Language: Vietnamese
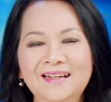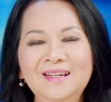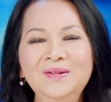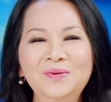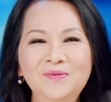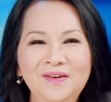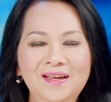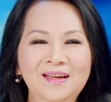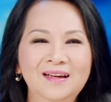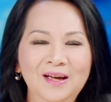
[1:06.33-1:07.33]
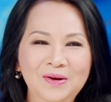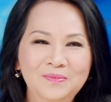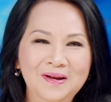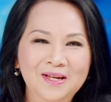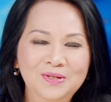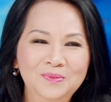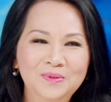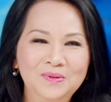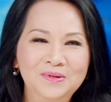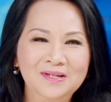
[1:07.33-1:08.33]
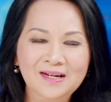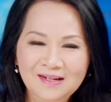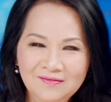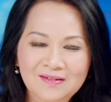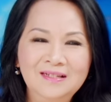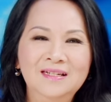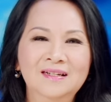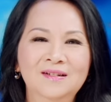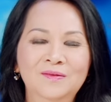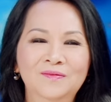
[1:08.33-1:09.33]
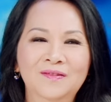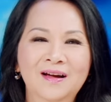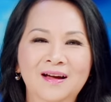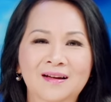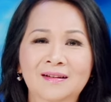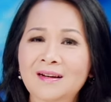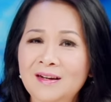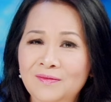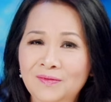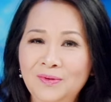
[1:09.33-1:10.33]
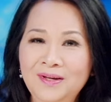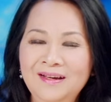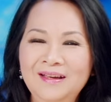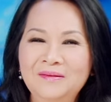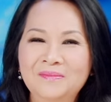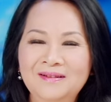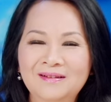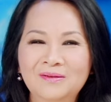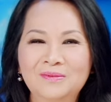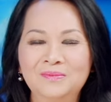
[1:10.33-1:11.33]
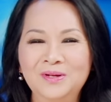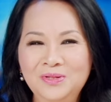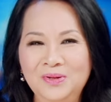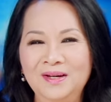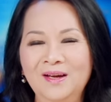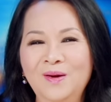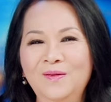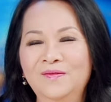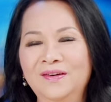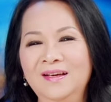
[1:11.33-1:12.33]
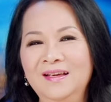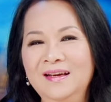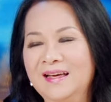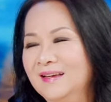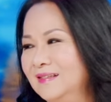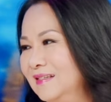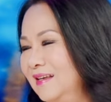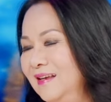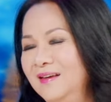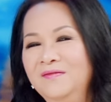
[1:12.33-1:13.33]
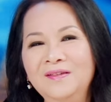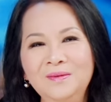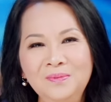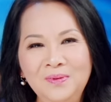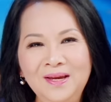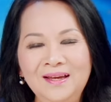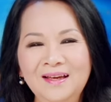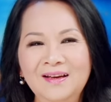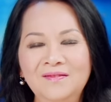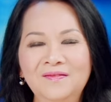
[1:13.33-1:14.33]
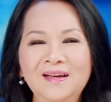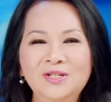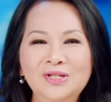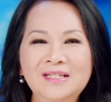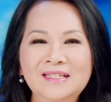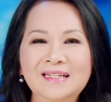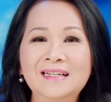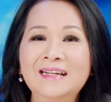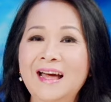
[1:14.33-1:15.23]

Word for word: Kính thưa quý vị, ngày hôm nay chúng tôi rất vinh dự và rất là vui khi mà được cùng nói chuyện với ca sĩ Philip Huy về chương trình